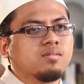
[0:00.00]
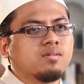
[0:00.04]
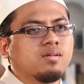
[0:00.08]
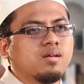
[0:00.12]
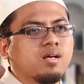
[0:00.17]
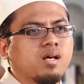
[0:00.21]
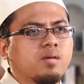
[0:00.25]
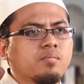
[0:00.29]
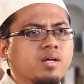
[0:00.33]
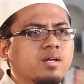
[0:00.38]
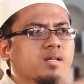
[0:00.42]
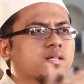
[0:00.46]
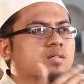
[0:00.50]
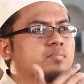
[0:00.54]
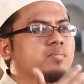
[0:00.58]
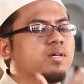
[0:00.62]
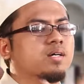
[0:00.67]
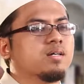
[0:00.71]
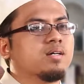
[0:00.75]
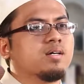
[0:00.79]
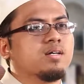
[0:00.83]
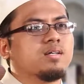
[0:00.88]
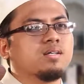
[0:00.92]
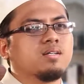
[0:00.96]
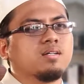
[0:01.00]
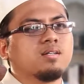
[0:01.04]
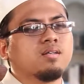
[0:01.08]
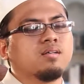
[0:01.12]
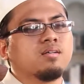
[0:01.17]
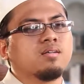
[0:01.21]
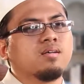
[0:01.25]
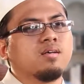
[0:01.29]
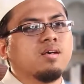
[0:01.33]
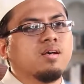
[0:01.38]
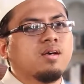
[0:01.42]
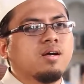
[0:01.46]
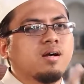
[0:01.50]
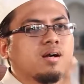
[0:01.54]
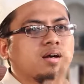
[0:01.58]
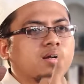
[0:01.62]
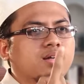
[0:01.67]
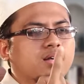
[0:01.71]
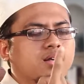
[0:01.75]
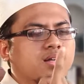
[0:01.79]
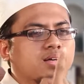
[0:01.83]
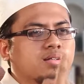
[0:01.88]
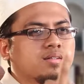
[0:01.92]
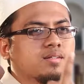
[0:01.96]
amal ibadah ini
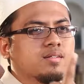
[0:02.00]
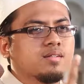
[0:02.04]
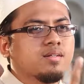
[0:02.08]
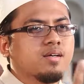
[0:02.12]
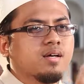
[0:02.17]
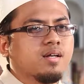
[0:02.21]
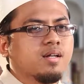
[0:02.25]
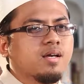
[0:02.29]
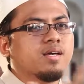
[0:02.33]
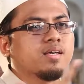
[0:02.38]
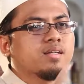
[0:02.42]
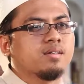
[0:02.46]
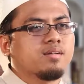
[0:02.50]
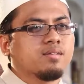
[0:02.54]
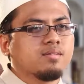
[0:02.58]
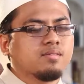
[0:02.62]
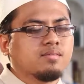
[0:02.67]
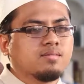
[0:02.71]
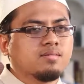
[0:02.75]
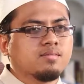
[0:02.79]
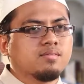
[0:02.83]
adalah tidak lain